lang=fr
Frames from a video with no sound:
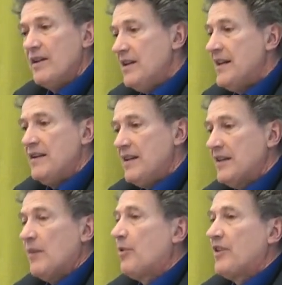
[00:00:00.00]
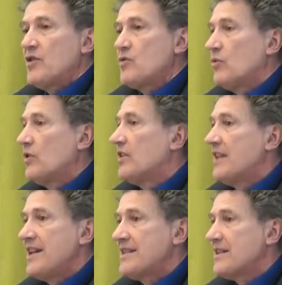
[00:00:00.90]
l'interprétation d'un
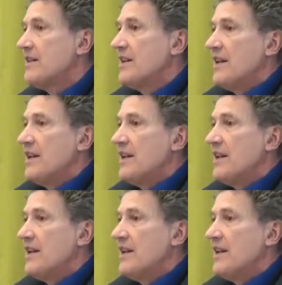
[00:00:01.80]
texte,